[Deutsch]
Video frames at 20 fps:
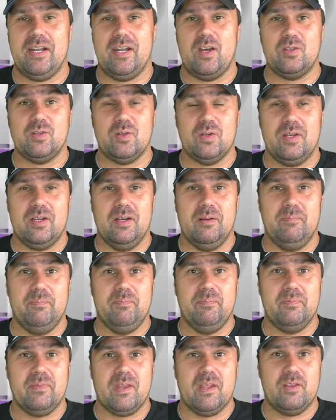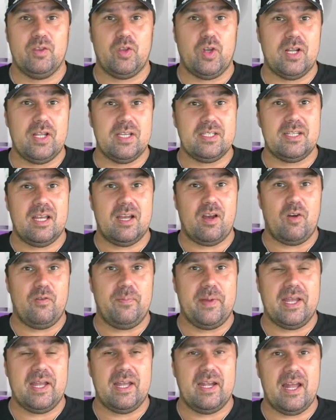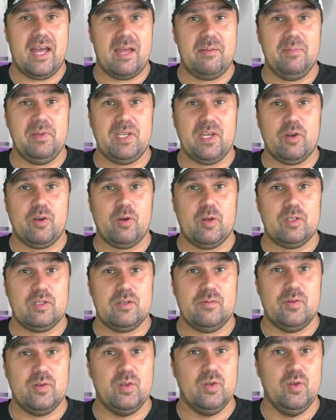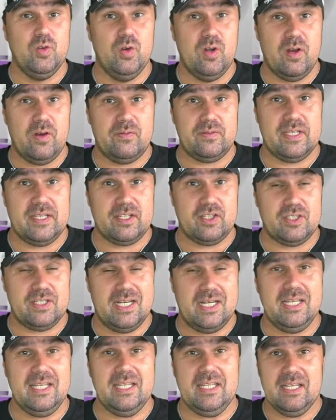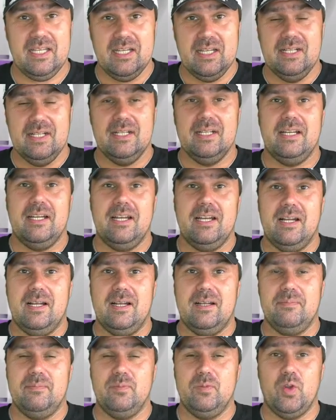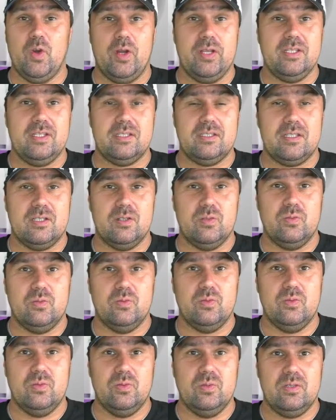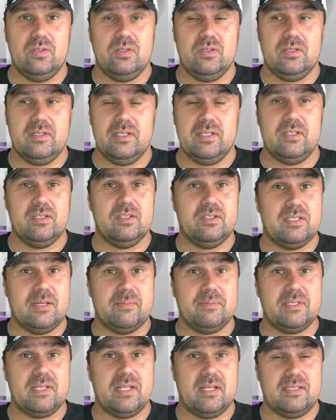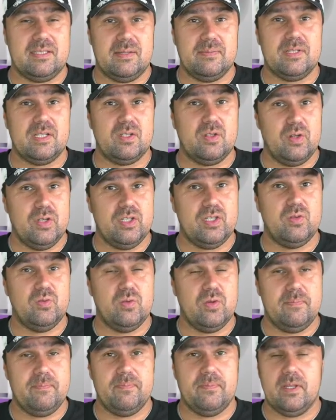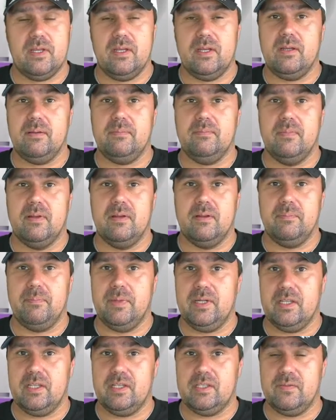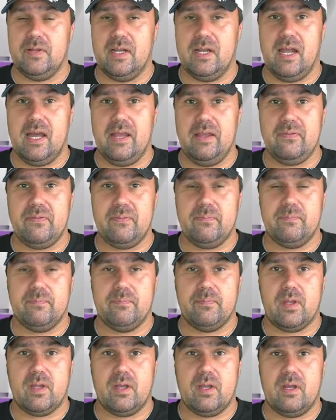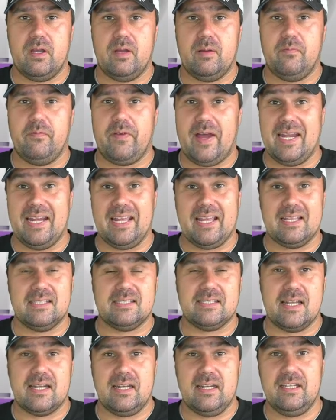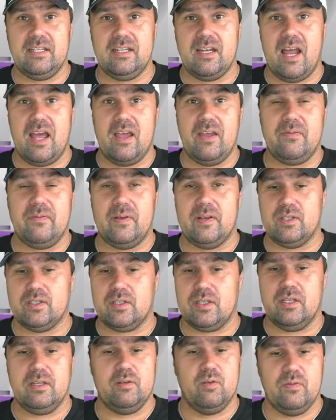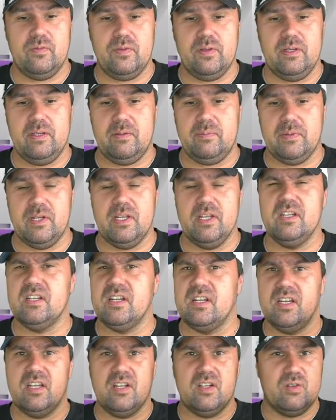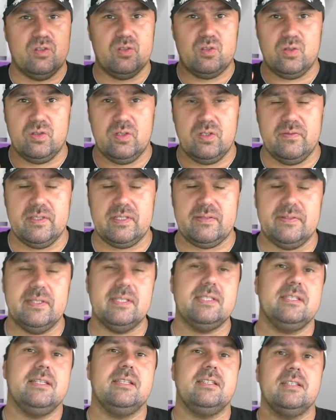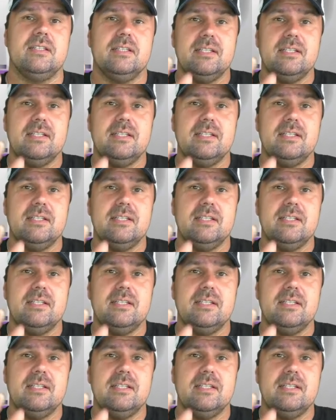Also ähm, Donnerstag auf meinem Kanal Michael Kotze von 0 auf 6 stellig. Ähm, 19 Uhr, nee, Samstag, Samstag 19 Uhr ähm, bin ich jetzt wieder live. Ähm, war eine ganze Zeit nicht live, weil das ging irgendwie nicht mit Internet und so. Ihr wisst, wie das ist.